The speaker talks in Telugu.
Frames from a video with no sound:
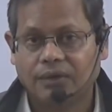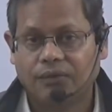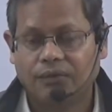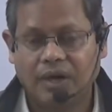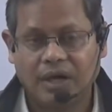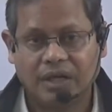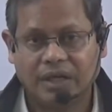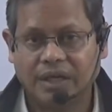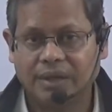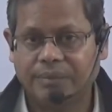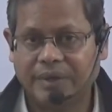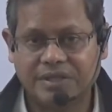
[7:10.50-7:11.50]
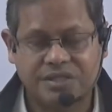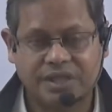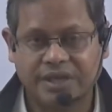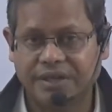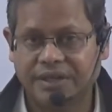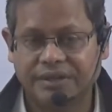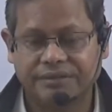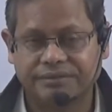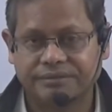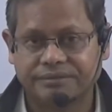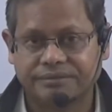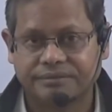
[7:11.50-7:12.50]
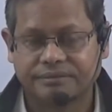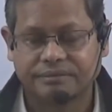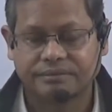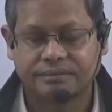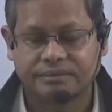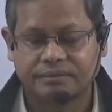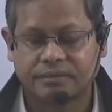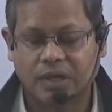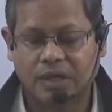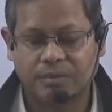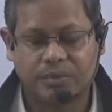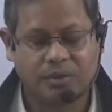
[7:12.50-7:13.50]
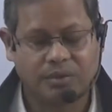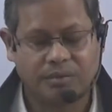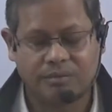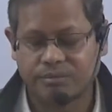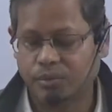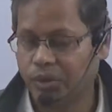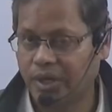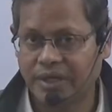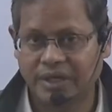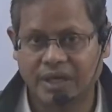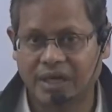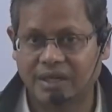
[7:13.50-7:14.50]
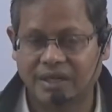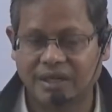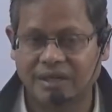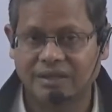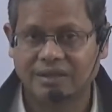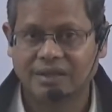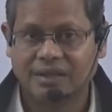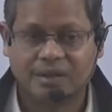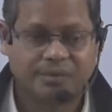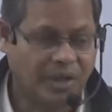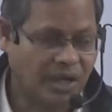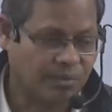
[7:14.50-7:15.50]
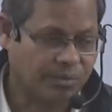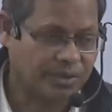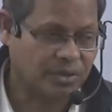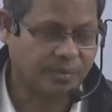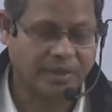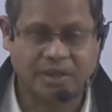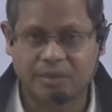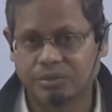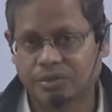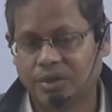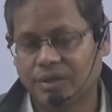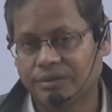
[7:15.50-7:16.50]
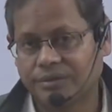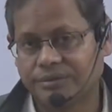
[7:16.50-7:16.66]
వాళ్ళకి పరిస్థితి ఏంటి వాళ్ళ డబ్బులు పోయినట్టేగా అడ్డంగా ఇప్పుడు వాళ్ళకి పది రూపాయలకు అమ్ముతున్నారు